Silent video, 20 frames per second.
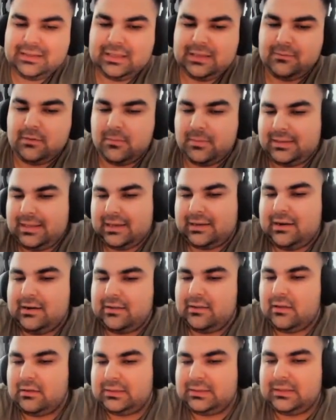dediğim gibi
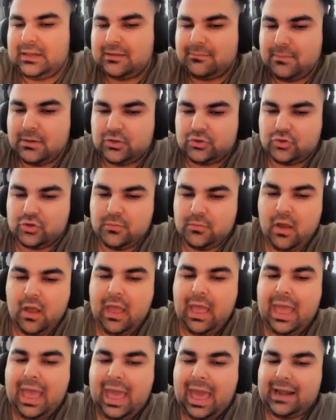tekrardan hatırlatmak istiyorum.
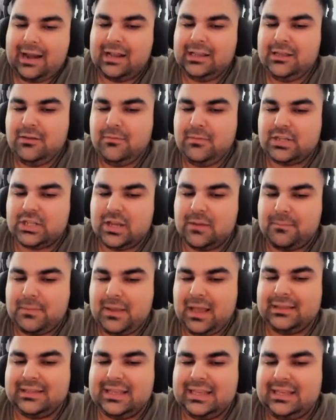Herhangi bir şey
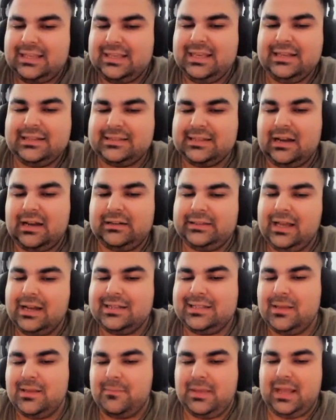bir an 2x
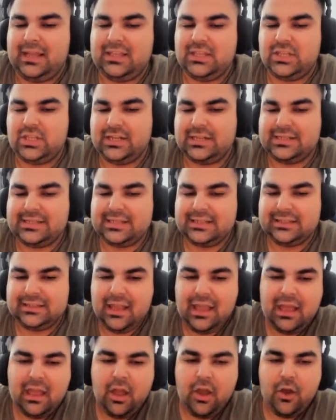artarsa bir ay
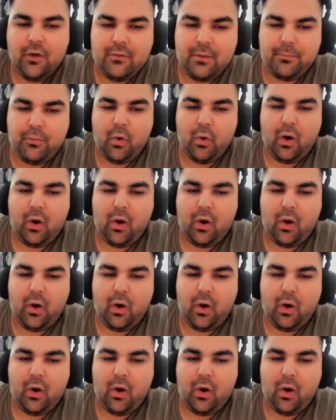içerisinde ve bu